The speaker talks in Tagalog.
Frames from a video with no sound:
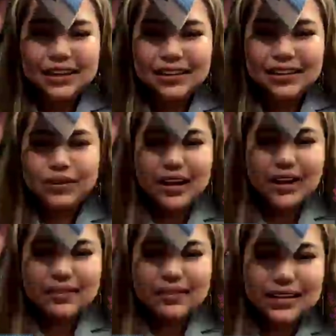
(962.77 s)
nakita daw
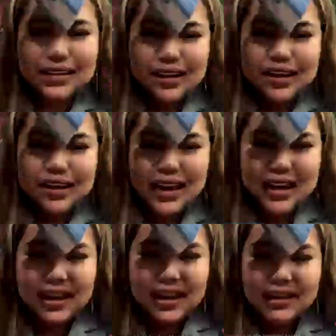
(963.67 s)
nila ako sa EK.
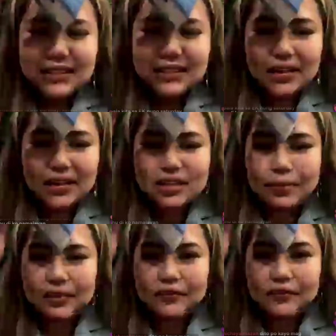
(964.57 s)
Dan sa
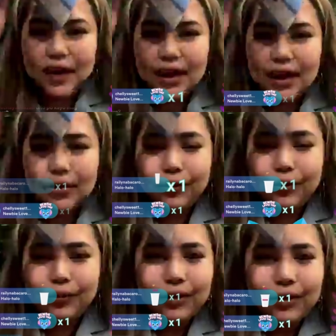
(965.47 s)
pag-follow.
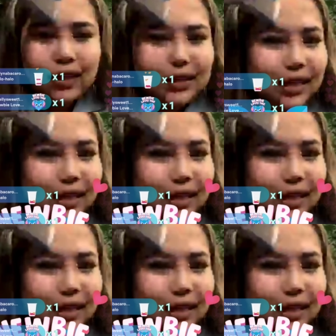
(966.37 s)
Thanks